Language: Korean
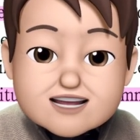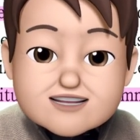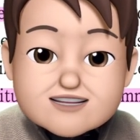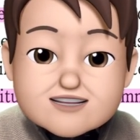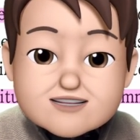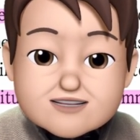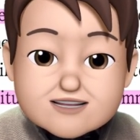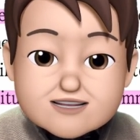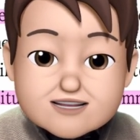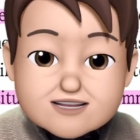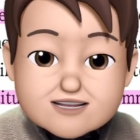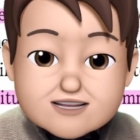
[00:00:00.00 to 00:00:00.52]

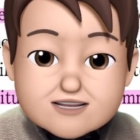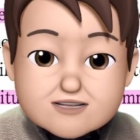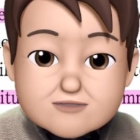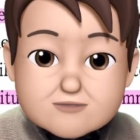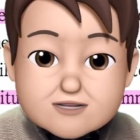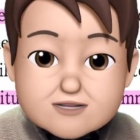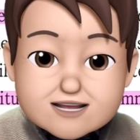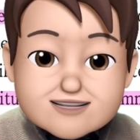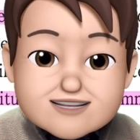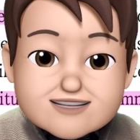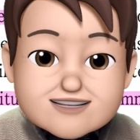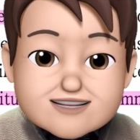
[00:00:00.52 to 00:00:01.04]

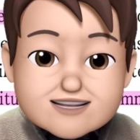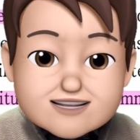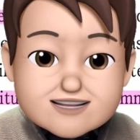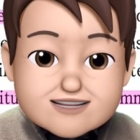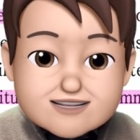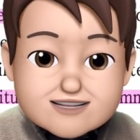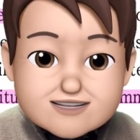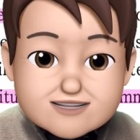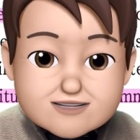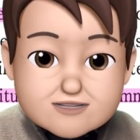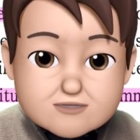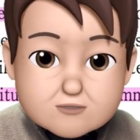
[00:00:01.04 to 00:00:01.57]
의사들이
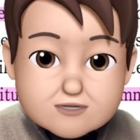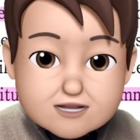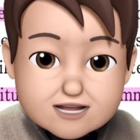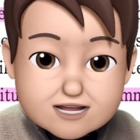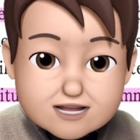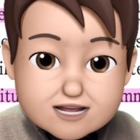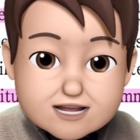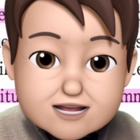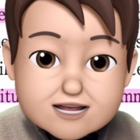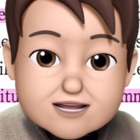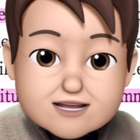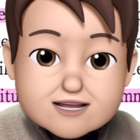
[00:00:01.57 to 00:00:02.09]

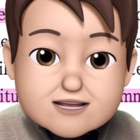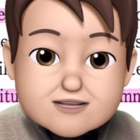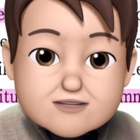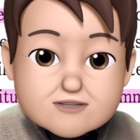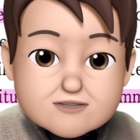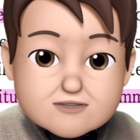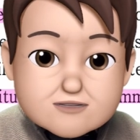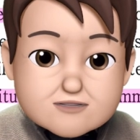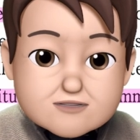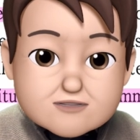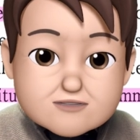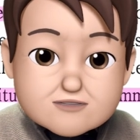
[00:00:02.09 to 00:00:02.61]
환자들과
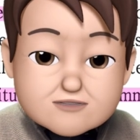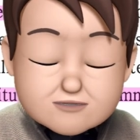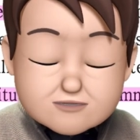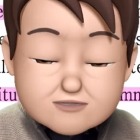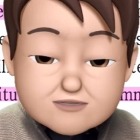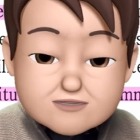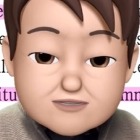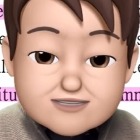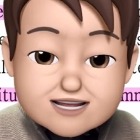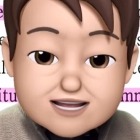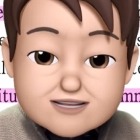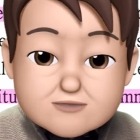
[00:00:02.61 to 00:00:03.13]

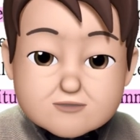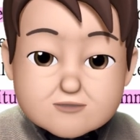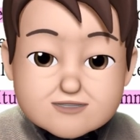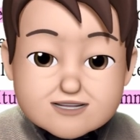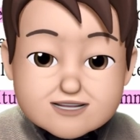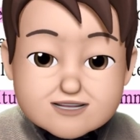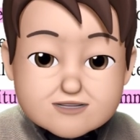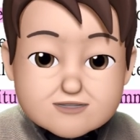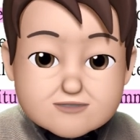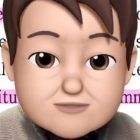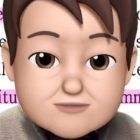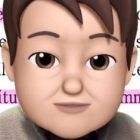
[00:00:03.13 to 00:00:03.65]
어, 어떤
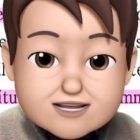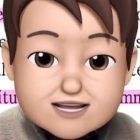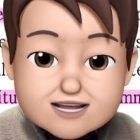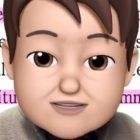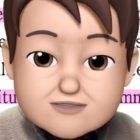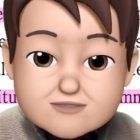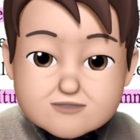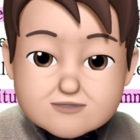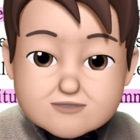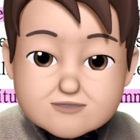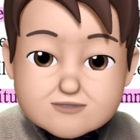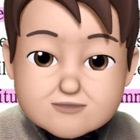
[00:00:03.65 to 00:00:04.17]

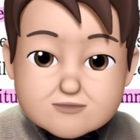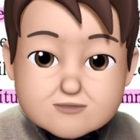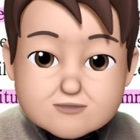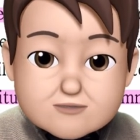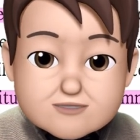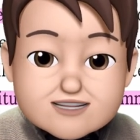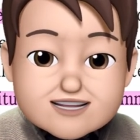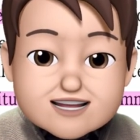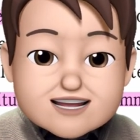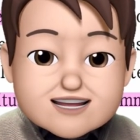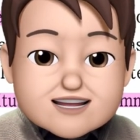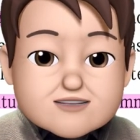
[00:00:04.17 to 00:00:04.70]
상호작용을 할
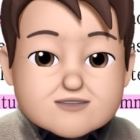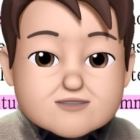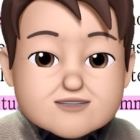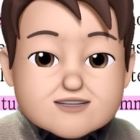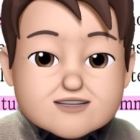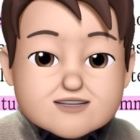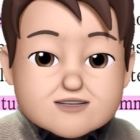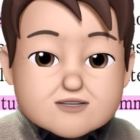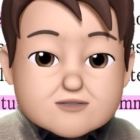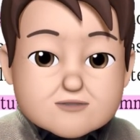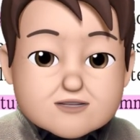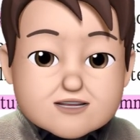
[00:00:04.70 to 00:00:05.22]
것으로
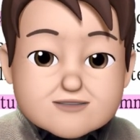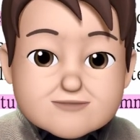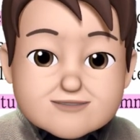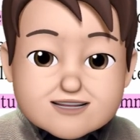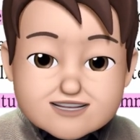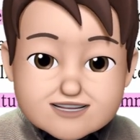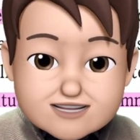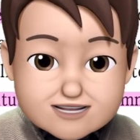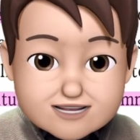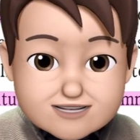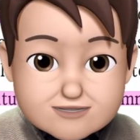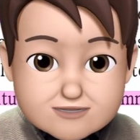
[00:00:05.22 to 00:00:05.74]
기대되어지는
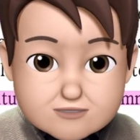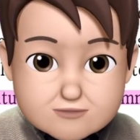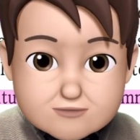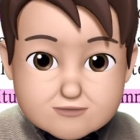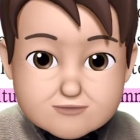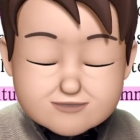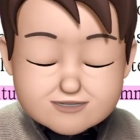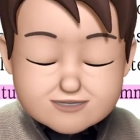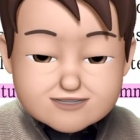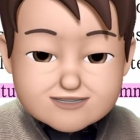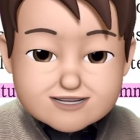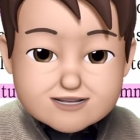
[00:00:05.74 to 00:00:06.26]
것과
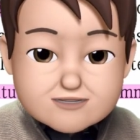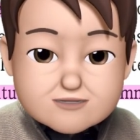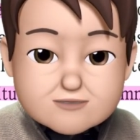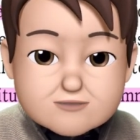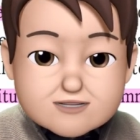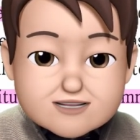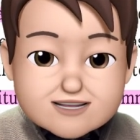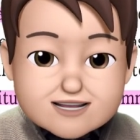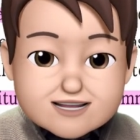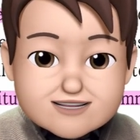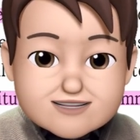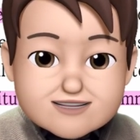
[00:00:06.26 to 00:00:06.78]
마찬가지로
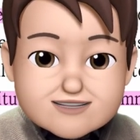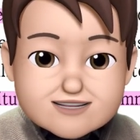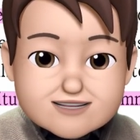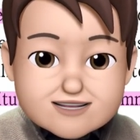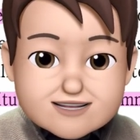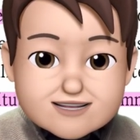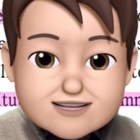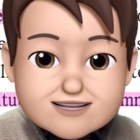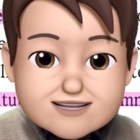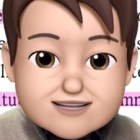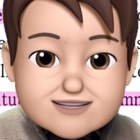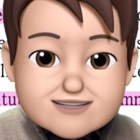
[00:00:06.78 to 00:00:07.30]
자 이렇게
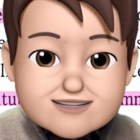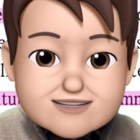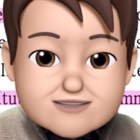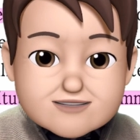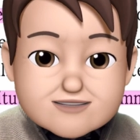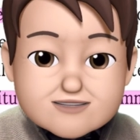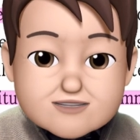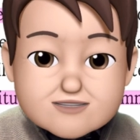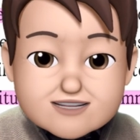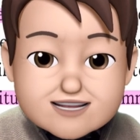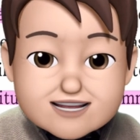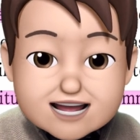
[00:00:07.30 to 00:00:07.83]
되겠지
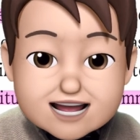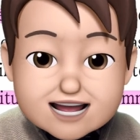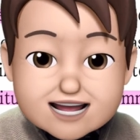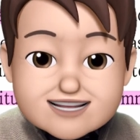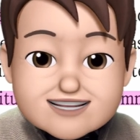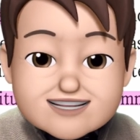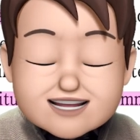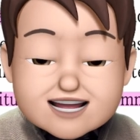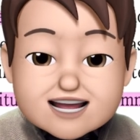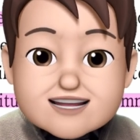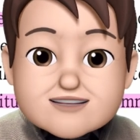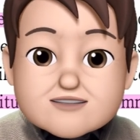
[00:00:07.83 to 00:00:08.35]
자 그래서
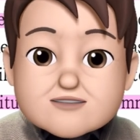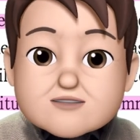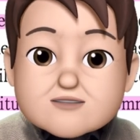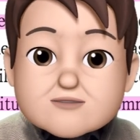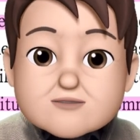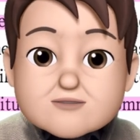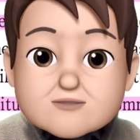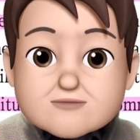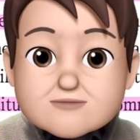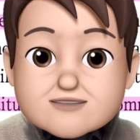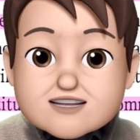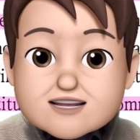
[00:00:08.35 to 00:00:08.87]
이
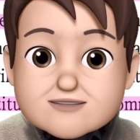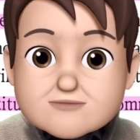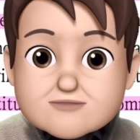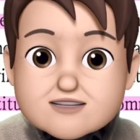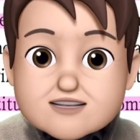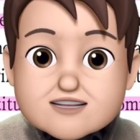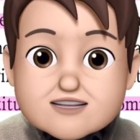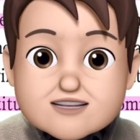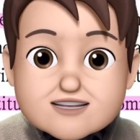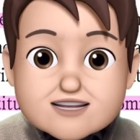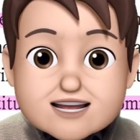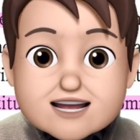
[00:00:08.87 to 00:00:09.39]
에즈라는 거는
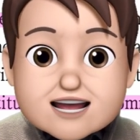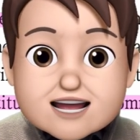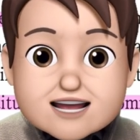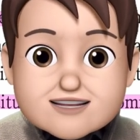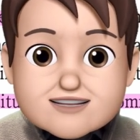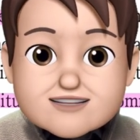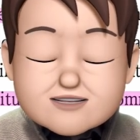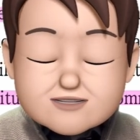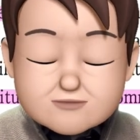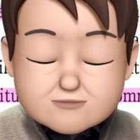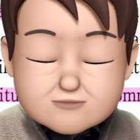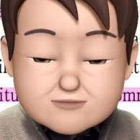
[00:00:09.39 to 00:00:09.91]
좀 참
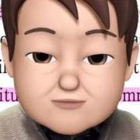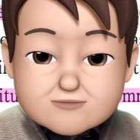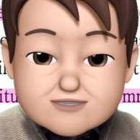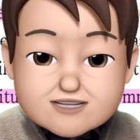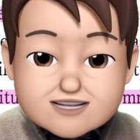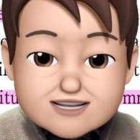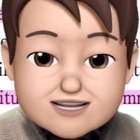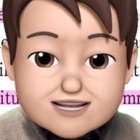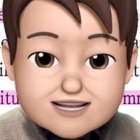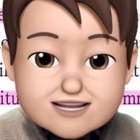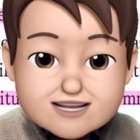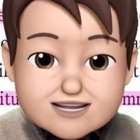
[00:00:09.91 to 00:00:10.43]
특이한
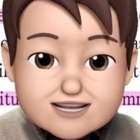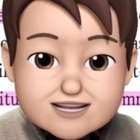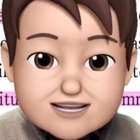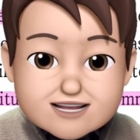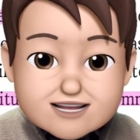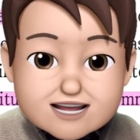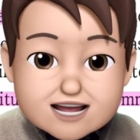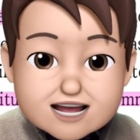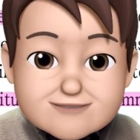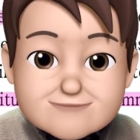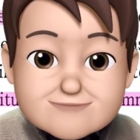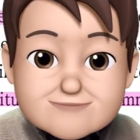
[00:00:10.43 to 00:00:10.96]

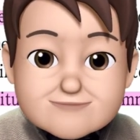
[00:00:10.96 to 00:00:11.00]
접속사다